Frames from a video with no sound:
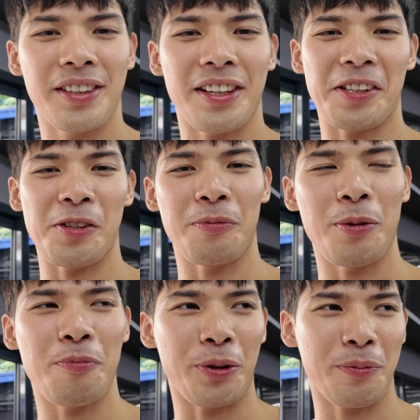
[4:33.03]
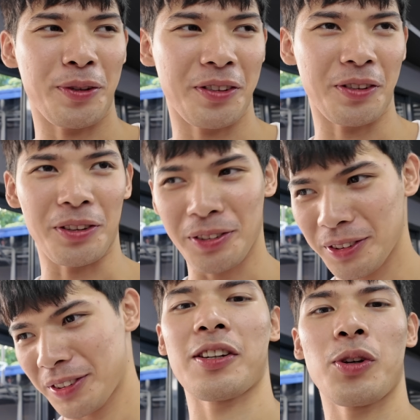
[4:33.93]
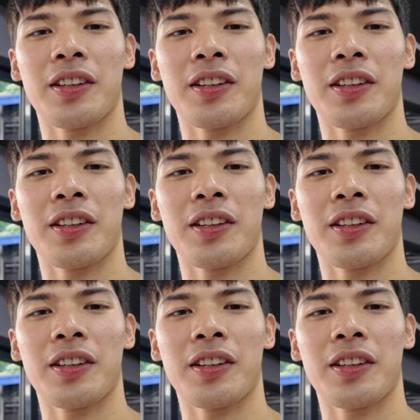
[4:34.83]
Kasi yun naman yung purpose ko. Kasi yung